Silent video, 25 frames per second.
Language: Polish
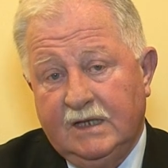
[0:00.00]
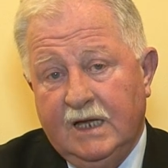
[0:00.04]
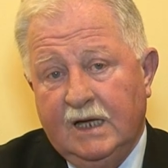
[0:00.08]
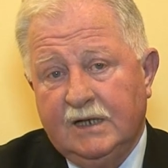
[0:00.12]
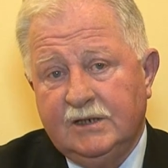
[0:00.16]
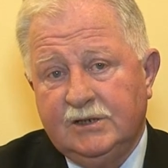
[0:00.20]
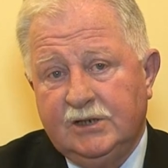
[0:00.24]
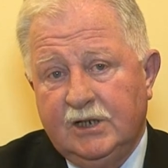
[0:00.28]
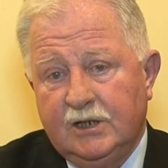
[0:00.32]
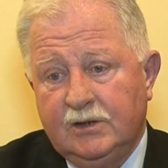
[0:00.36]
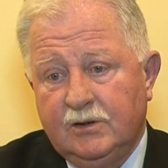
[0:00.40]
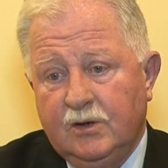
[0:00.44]

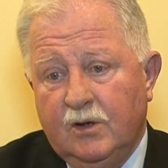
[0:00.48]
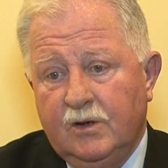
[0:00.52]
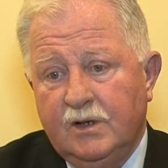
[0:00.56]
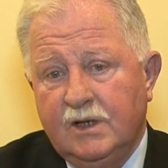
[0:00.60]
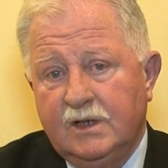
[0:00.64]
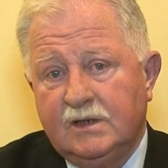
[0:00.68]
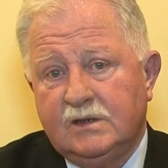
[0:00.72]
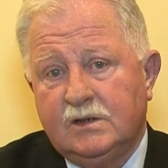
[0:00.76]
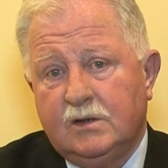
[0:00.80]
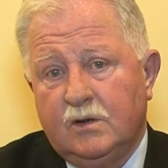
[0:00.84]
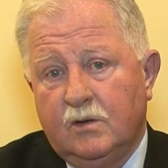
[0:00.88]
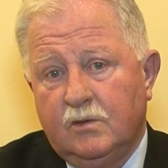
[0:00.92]
Także to
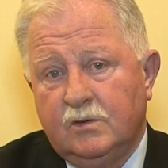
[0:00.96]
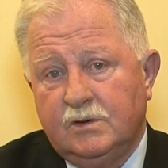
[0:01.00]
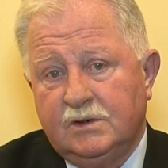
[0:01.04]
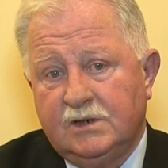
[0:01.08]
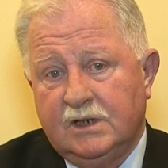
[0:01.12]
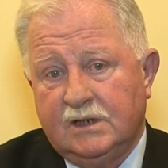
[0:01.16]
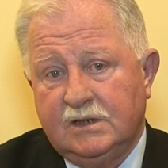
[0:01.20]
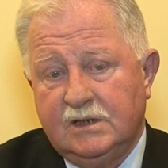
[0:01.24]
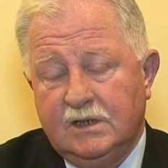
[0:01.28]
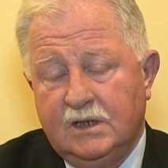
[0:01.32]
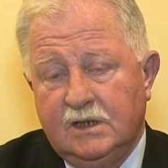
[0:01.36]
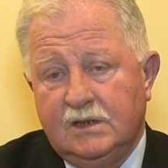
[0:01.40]
jest to
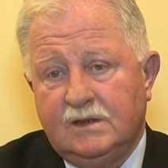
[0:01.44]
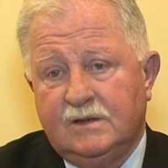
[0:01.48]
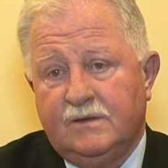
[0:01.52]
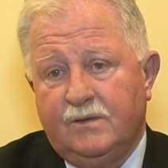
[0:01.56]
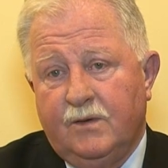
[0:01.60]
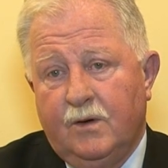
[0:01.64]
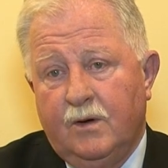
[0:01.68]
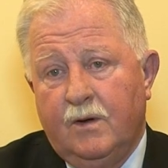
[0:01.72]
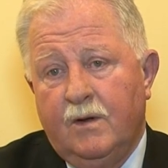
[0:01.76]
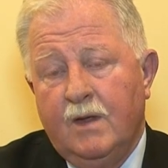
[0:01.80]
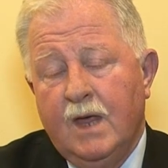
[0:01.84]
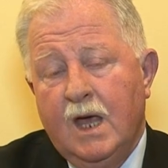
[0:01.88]

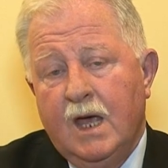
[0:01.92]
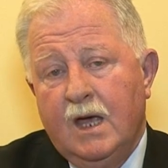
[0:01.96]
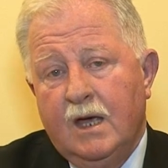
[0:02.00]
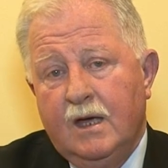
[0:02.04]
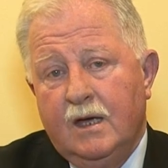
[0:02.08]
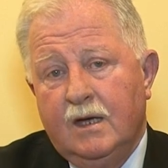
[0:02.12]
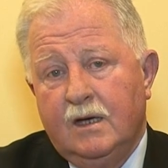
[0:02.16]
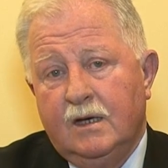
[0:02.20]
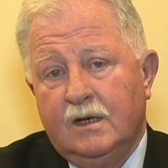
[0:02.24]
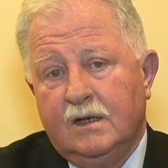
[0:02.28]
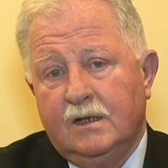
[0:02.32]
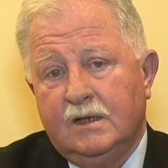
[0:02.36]
uczestnictwo
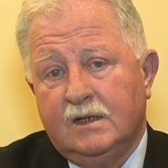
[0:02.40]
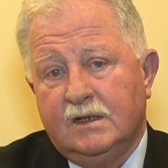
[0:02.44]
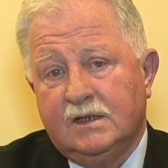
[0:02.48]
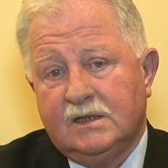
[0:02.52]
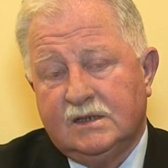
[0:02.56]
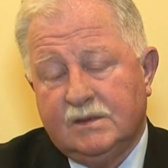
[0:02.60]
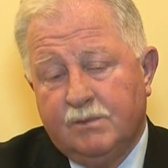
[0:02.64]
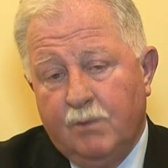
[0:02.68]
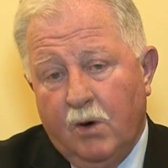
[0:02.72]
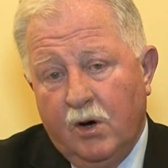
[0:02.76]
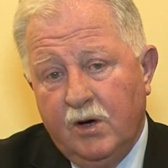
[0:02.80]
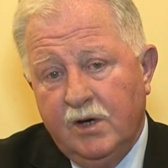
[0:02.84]

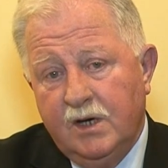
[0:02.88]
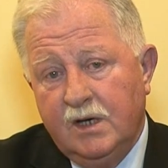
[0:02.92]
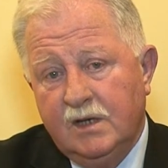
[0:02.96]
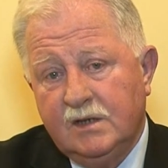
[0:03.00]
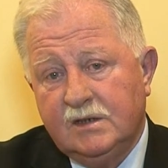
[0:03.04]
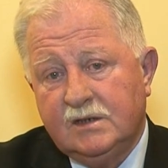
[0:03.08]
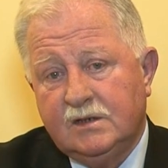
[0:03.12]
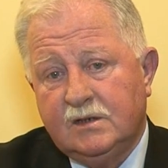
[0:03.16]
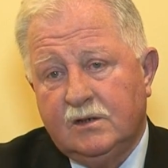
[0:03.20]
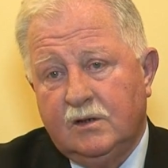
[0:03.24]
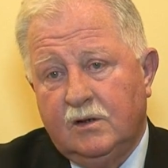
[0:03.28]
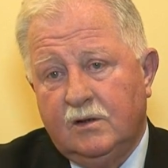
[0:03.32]
z
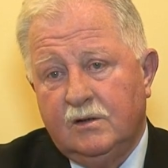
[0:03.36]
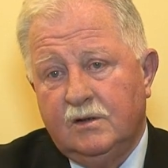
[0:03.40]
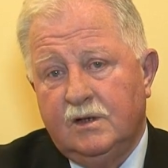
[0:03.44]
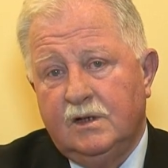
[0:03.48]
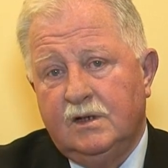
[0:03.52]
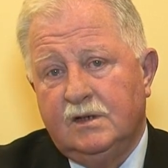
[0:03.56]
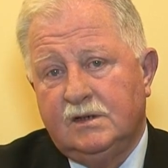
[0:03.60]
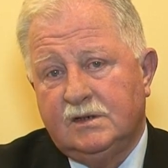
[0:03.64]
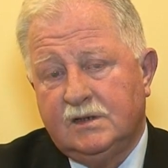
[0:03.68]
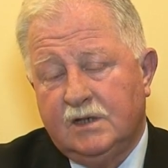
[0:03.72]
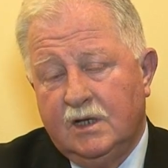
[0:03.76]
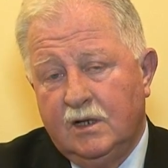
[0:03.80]
mojej
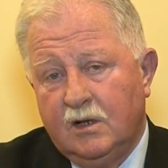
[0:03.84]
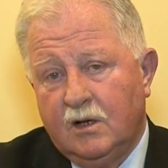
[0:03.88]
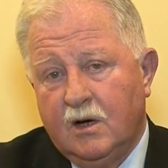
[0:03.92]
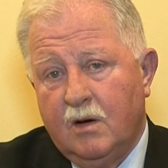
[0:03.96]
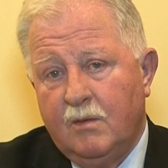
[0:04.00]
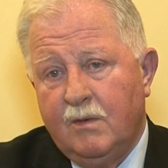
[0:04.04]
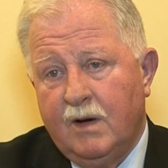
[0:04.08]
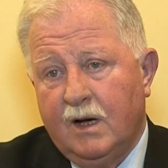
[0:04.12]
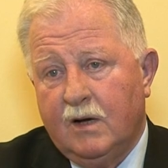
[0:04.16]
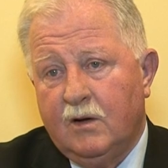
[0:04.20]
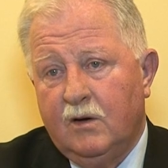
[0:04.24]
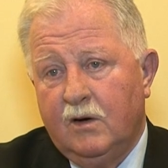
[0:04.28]
strony, z
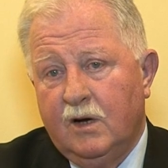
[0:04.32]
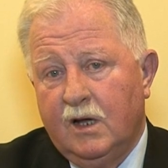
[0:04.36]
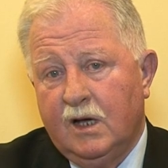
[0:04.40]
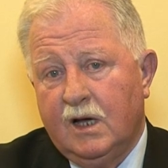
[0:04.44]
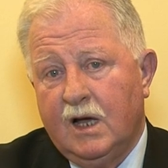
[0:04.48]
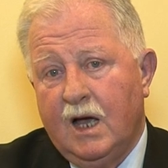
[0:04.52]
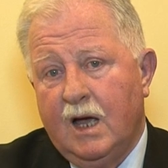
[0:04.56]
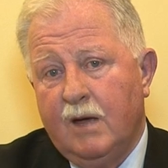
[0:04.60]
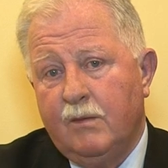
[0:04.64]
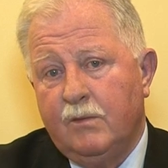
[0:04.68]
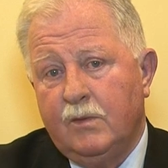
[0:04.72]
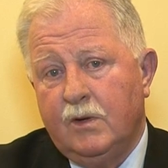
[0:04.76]
kilkoma
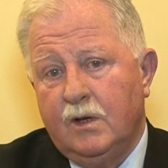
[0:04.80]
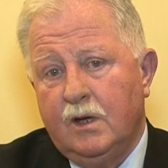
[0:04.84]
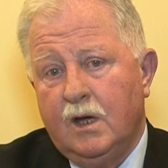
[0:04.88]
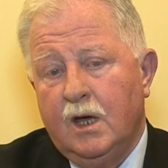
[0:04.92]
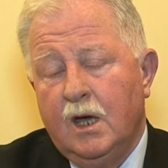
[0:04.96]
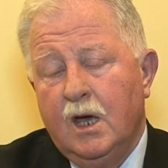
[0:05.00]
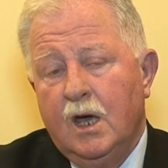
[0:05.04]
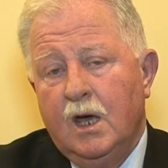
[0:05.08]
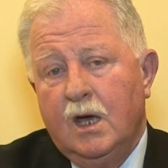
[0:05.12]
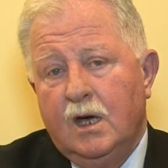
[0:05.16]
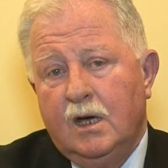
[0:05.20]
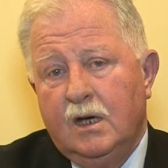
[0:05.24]
kolegami
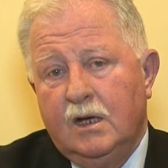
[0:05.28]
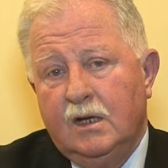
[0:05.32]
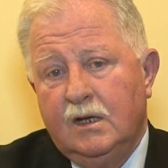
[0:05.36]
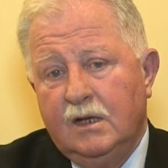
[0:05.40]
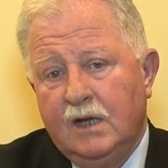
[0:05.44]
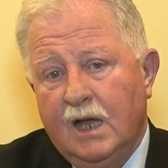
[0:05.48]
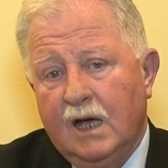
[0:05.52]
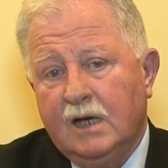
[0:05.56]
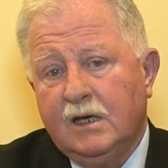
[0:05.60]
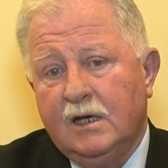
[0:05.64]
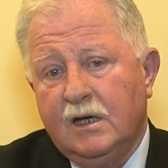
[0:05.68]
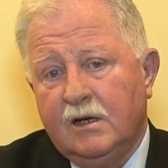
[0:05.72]

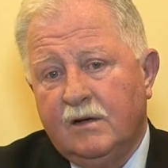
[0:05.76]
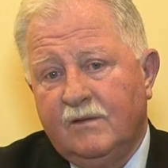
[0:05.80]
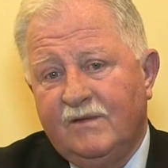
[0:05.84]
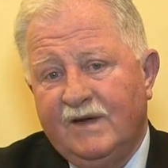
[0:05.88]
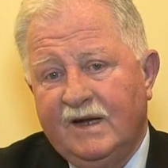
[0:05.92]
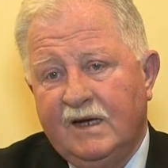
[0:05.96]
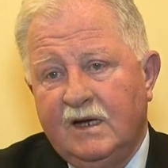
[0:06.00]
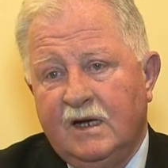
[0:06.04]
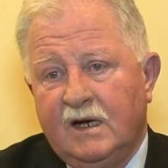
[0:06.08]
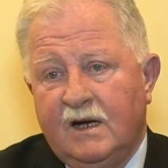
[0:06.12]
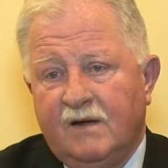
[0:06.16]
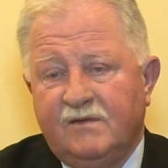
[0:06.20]

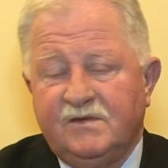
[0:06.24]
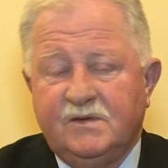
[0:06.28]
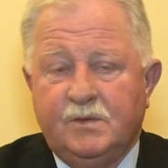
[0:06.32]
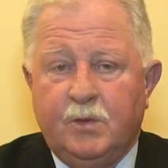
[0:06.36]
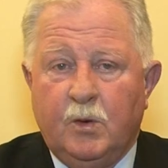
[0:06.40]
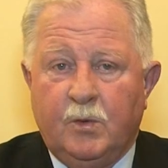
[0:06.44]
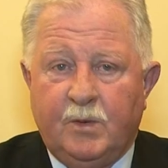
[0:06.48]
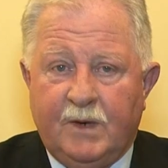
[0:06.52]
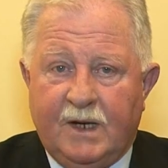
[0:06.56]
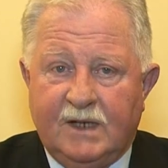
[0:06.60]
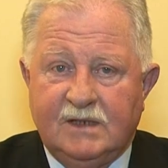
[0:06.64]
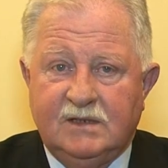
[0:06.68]
nakierowane na
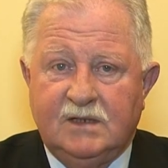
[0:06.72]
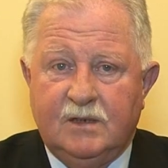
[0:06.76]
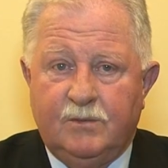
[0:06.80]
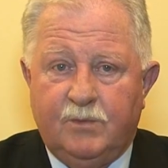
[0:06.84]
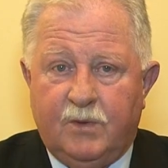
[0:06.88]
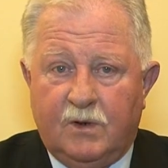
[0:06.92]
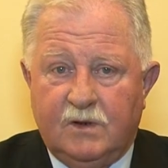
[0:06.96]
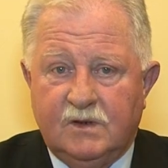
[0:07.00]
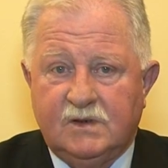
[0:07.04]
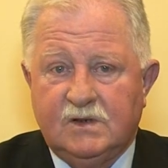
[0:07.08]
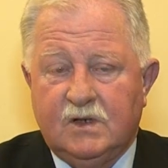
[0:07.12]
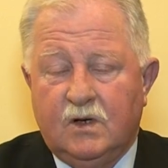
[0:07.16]
współpracę
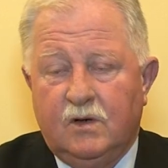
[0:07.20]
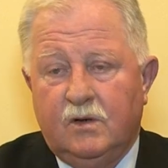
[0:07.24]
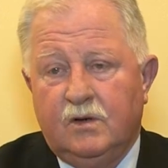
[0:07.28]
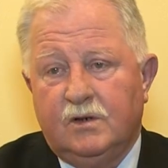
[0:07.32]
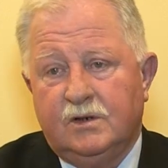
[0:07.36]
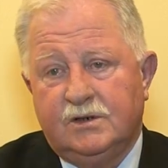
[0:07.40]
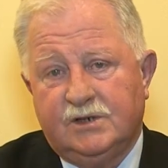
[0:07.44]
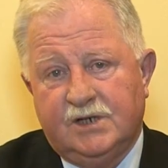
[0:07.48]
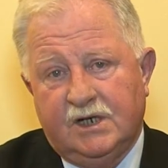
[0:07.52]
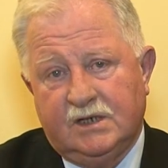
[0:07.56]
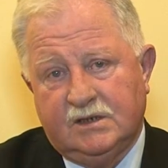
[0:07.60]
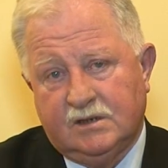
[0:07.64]

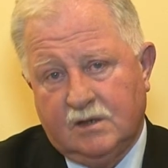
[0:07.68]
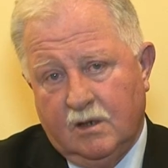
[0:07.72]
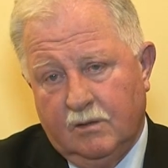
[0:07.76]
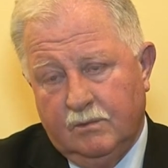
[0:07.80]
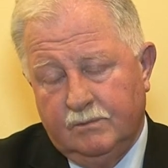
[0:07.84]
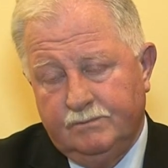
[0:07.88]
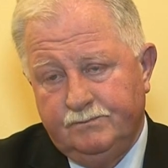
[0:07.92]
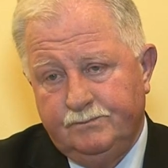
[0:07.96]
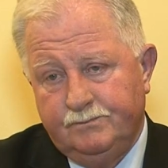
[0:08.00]
polsko-czeską.